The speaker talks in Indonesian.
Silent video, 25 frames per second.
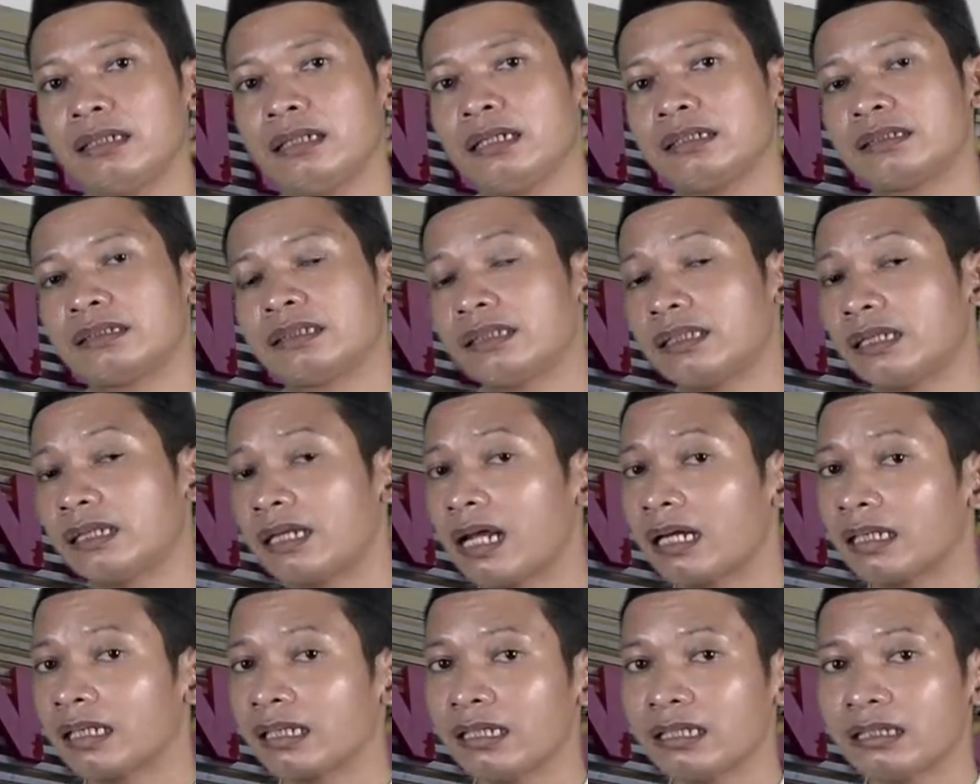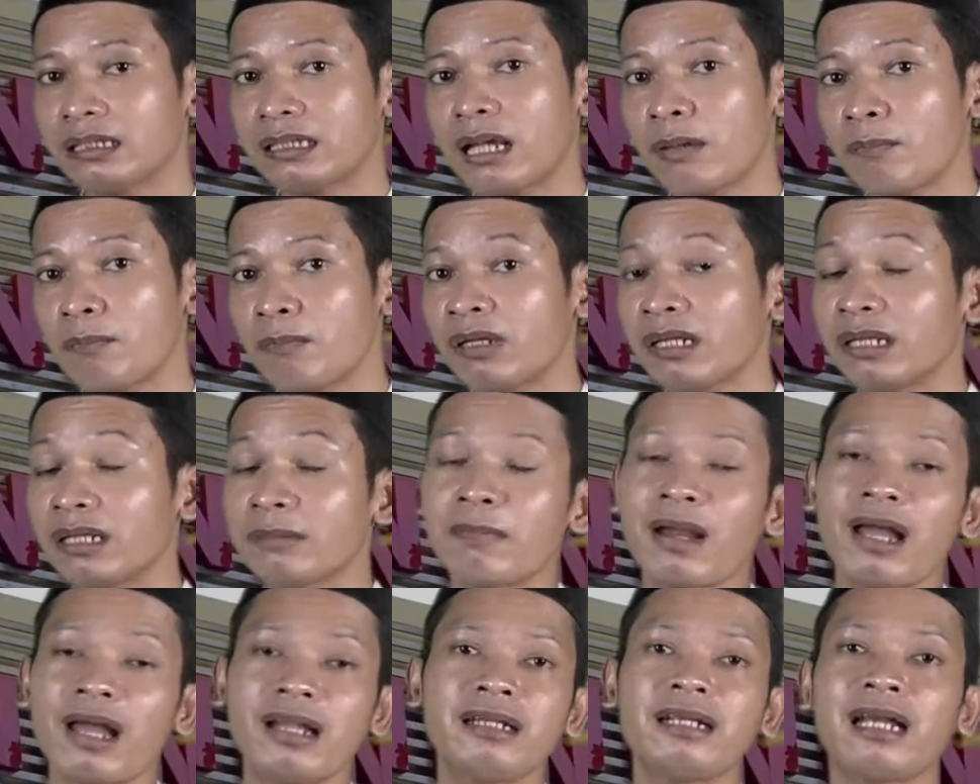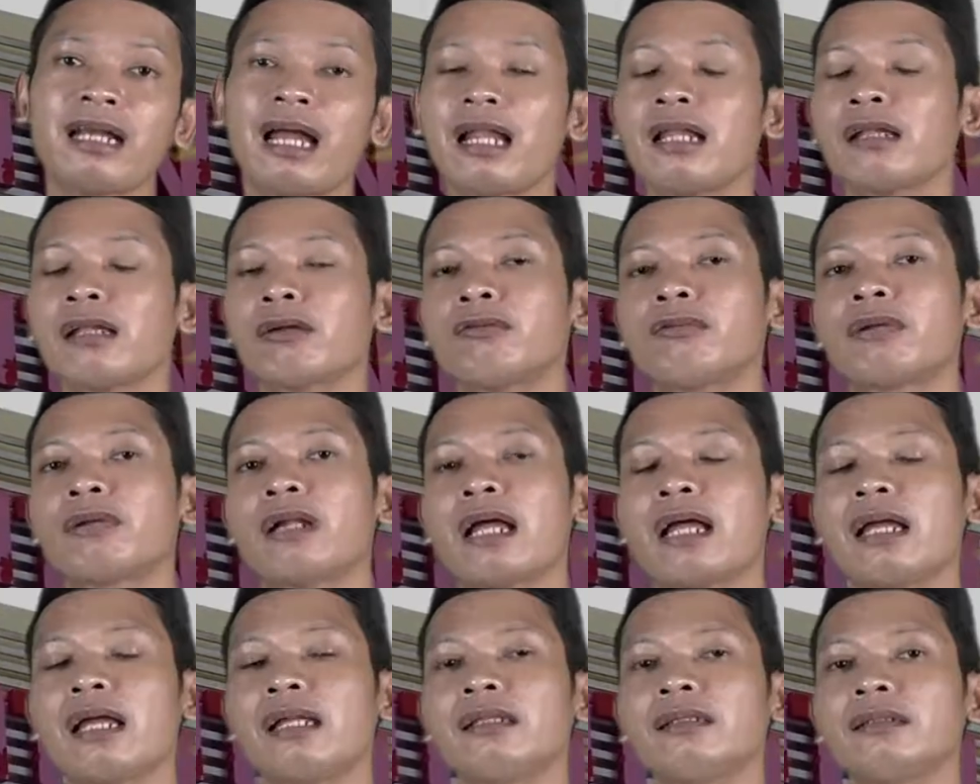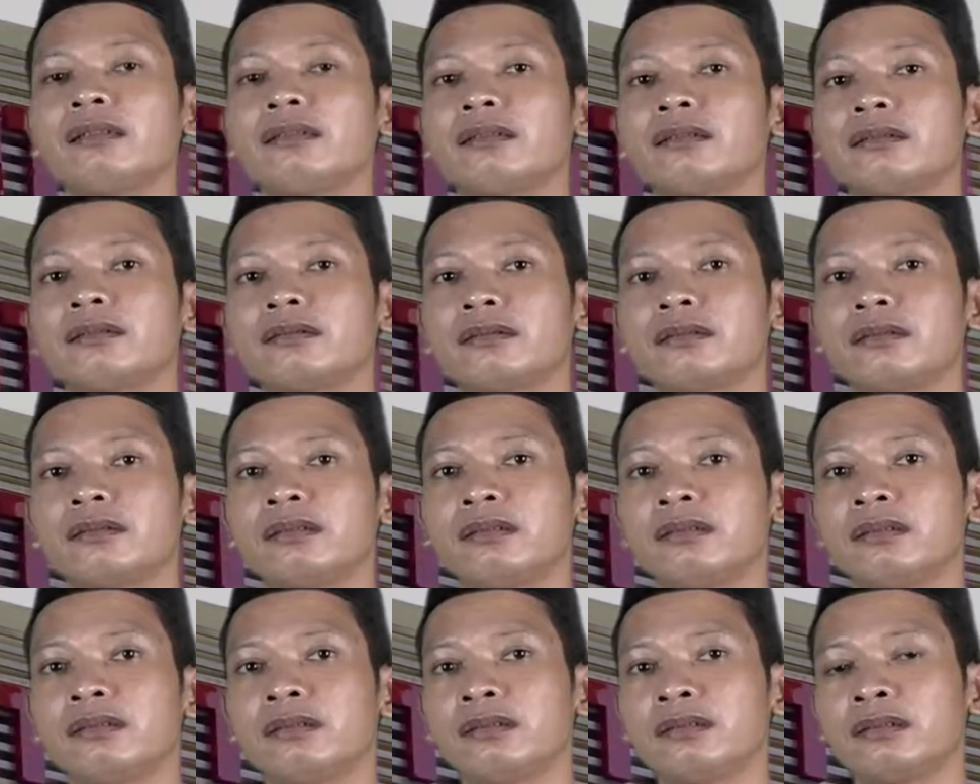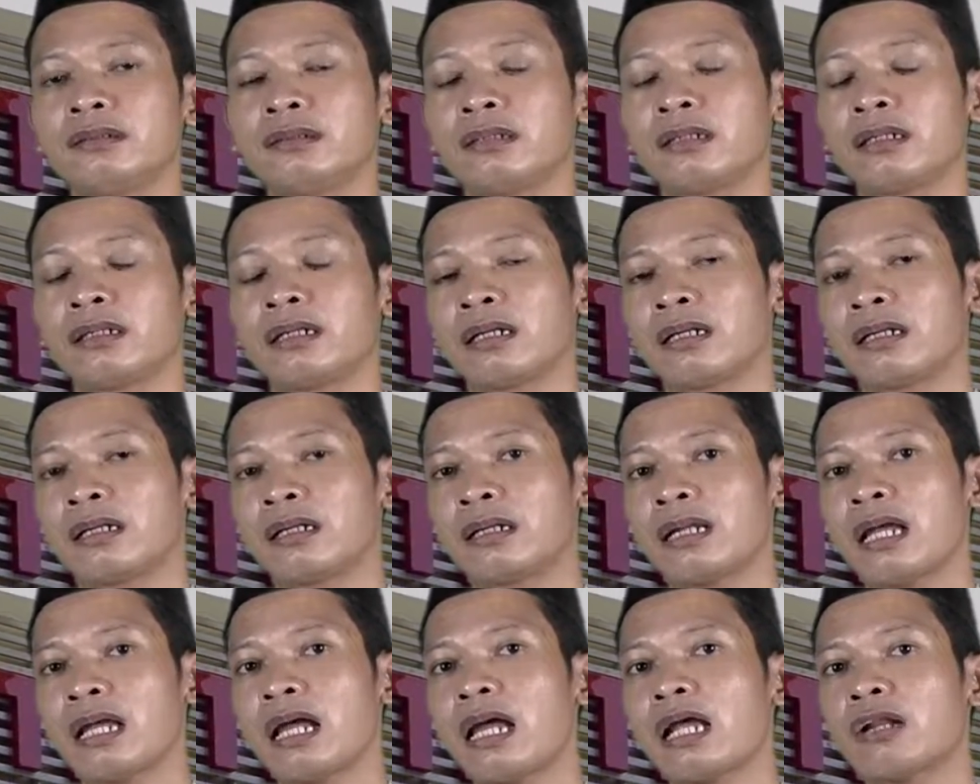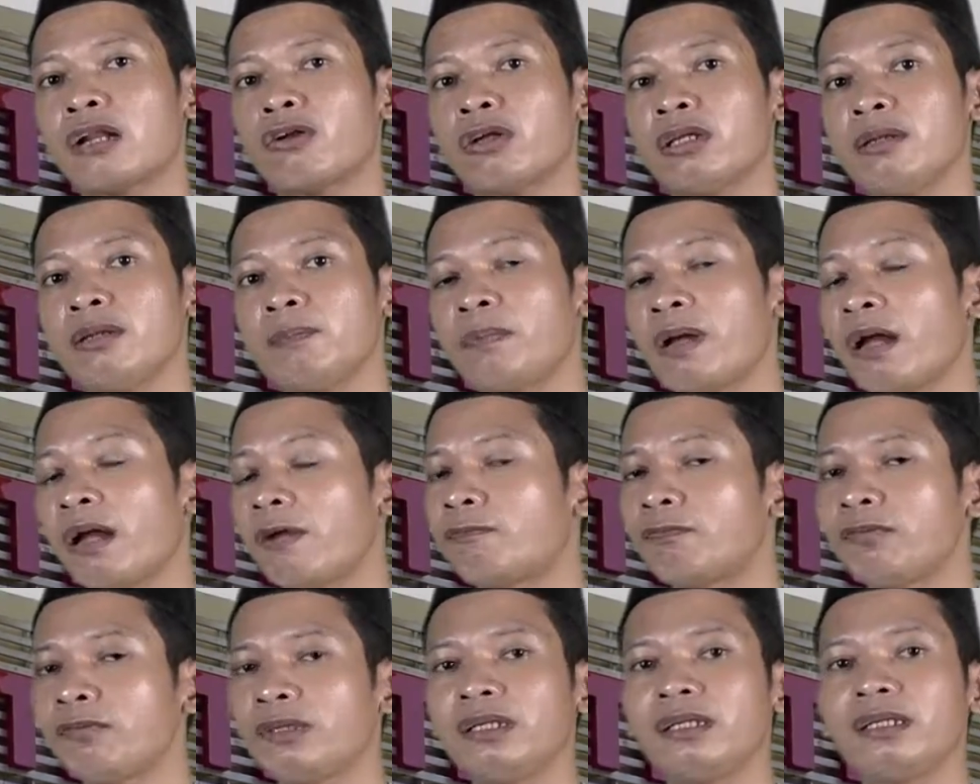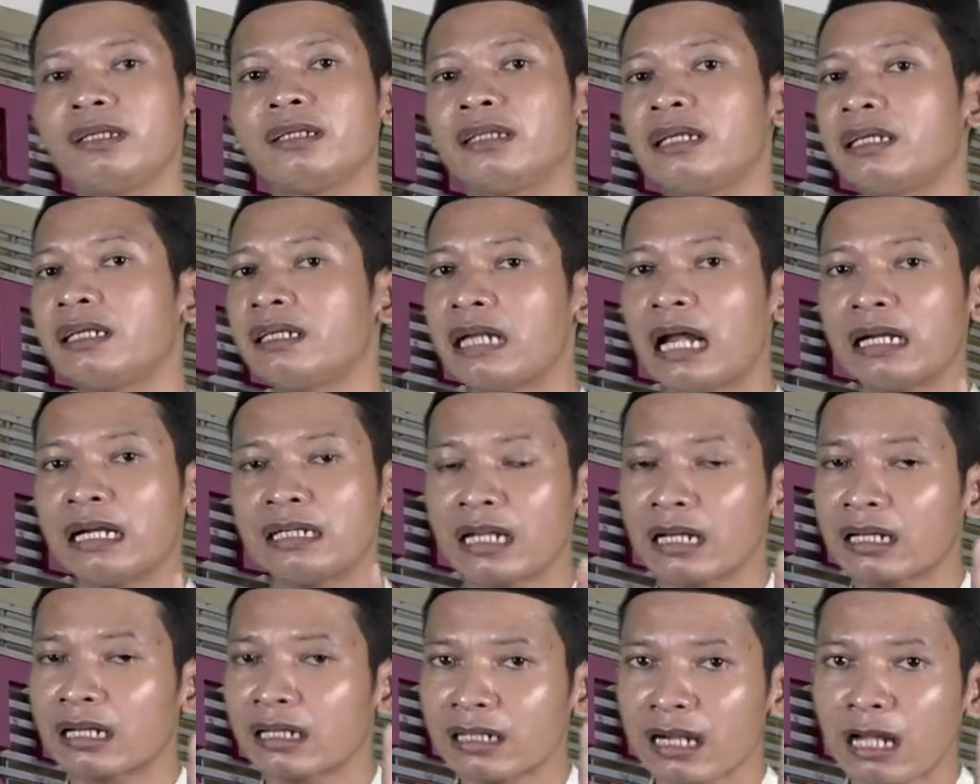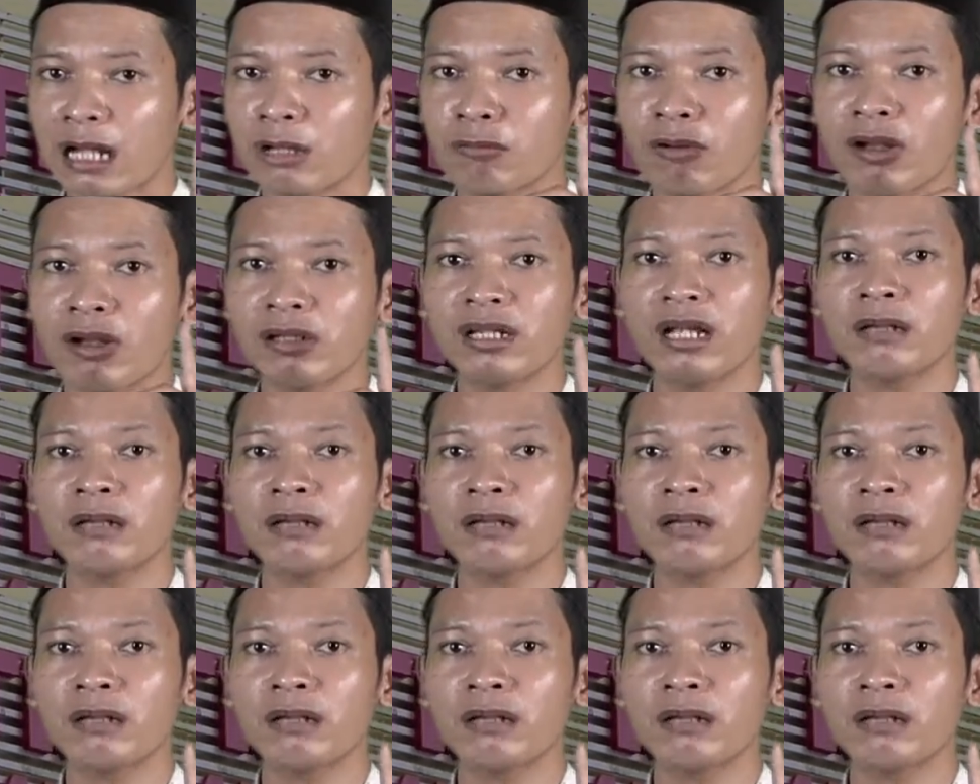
Setelah kita mengimani Al-Quran, la roi tidak ada keraguan